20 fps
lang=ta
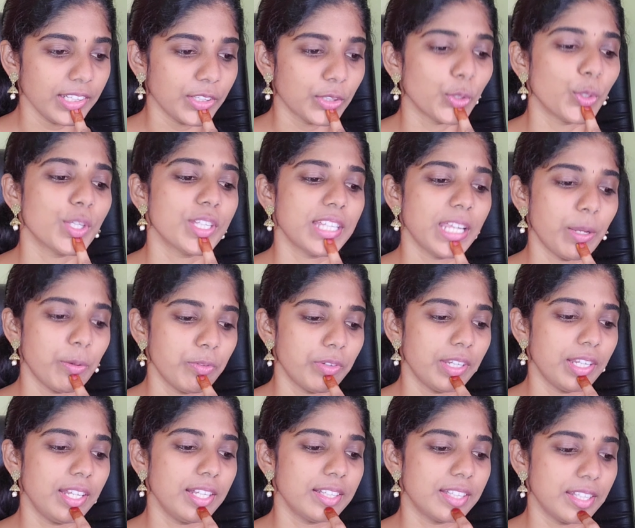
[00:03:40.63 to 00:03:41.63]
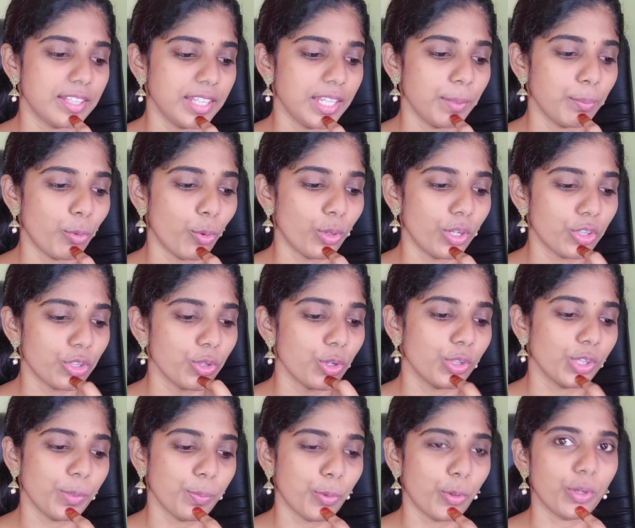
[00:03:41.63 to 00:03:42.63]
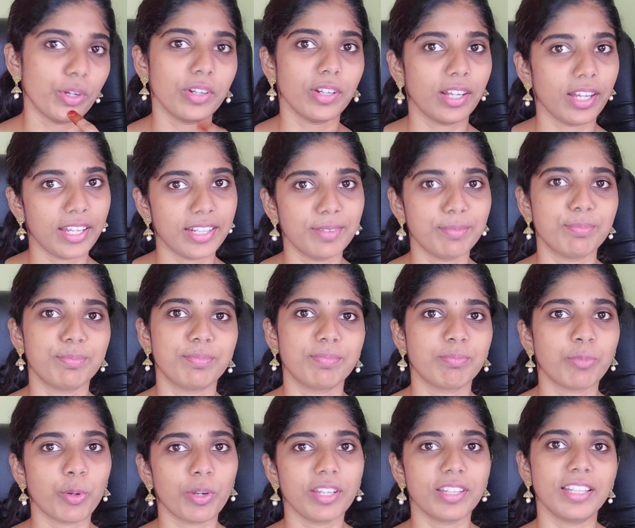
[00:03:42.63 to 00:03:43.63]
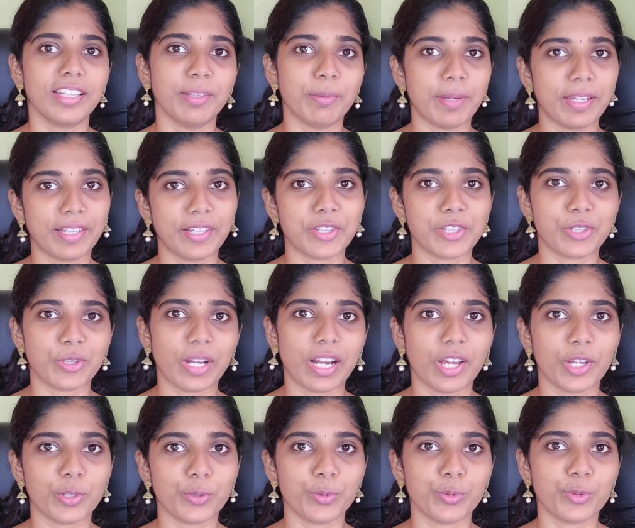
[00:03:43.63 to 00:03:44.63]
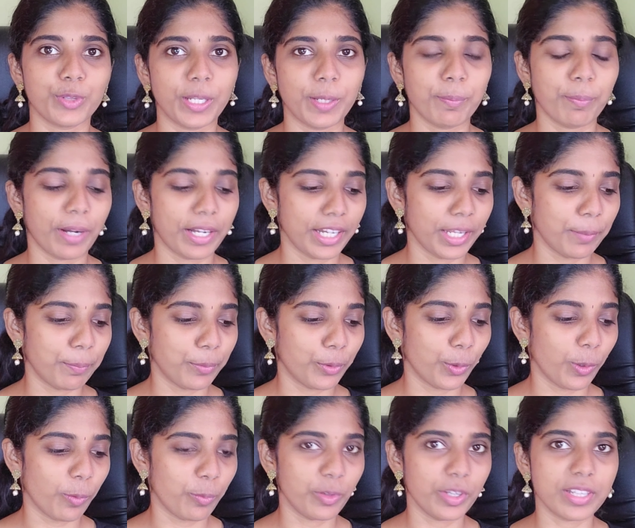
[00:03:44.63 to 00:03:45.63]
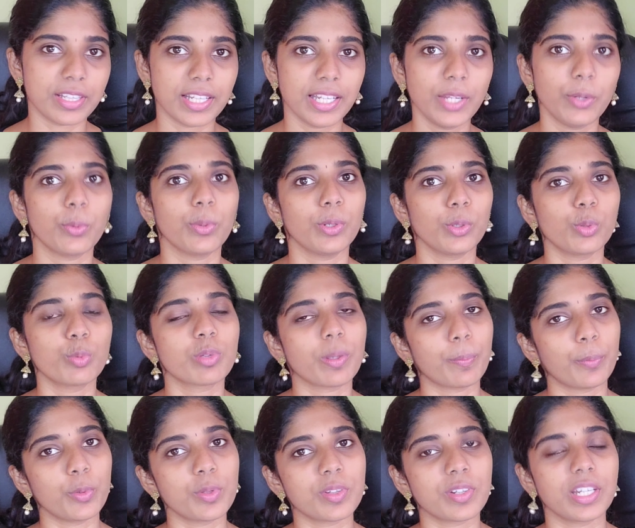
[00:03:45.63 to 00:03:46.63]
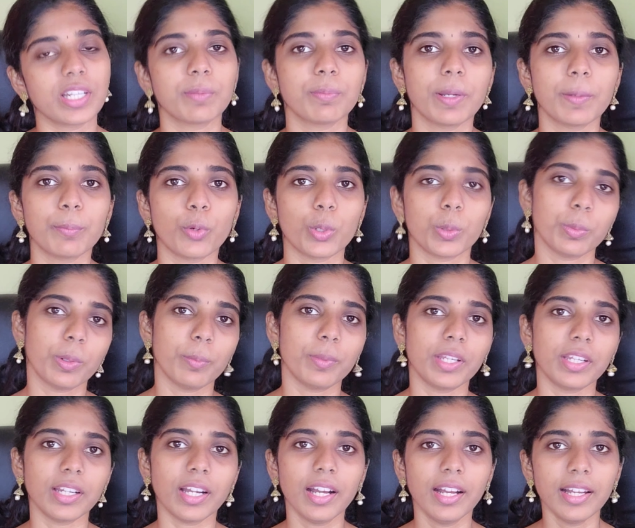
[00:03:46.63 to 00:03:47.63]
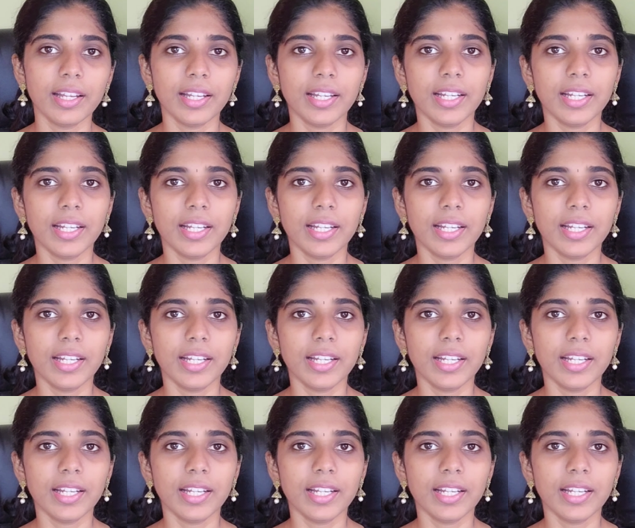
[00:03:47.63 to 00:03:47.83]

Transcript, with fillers: ஸோ சேம் ஃபீலிங்ஸ் இசின்னு மோனிஷ்னு ஒருத்தர் போட்டிருக்காரு புரியுது இந்த மாதிரி கஷ்டம் எல்லாரும் ஃபீல் பண்ணியிருப்போம் ஆப்வியஸ்லி உங்களுக்கும் சப்போஸ் ட்ரீட்மெண்ட் போகணும் அப்படின்னா